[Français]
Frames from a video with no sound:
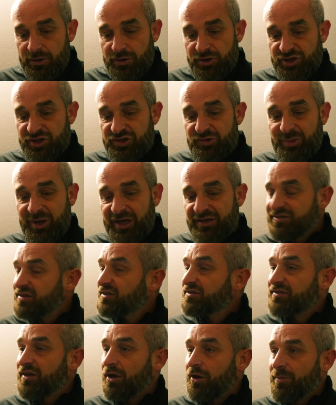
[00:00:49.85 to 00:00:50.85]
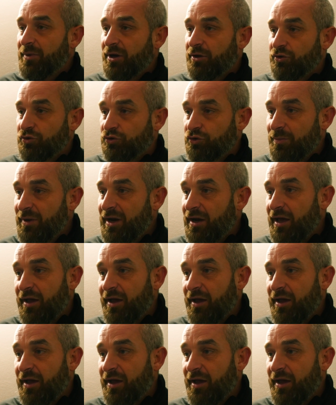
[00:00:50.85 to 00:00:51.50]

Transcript: J'espère sincèrement que demain